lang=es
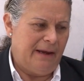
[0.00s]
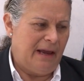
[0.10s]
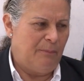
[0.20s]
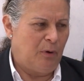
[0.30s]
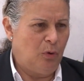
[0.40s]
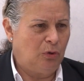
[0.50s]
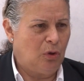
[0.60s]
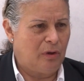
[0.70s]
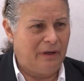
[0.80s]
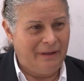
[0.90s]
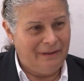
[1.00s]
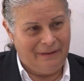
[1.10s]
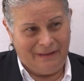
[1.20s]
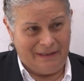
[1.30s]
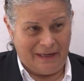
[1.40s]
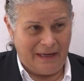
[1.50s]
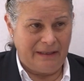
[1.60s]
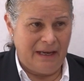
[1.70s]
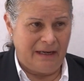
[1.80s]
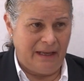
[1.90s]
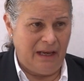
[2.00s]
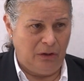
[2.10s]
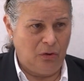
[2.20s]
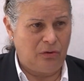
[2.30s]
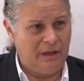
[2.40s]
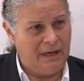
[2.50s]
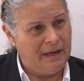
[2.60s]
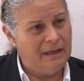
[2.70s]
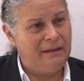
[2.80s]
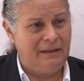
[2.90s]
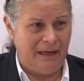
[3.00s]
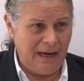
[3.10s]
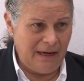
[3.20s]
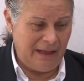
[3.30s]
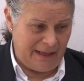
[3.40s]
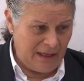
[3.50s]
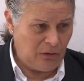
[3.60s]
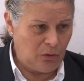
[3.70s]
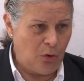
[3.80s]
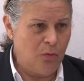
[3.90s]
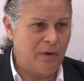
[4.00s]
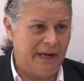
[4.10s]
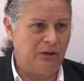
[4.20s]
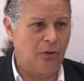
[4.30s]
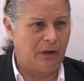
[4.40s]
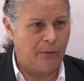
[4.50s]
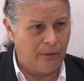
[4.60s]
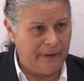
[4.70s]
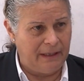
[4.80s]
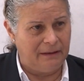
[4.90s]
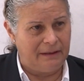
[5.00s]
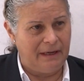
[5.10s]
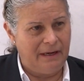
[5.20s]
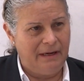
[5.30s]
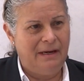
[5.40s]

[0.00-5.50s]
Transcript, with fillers: el producto de tarjeta de crédito tiene dentro un crédito revolvente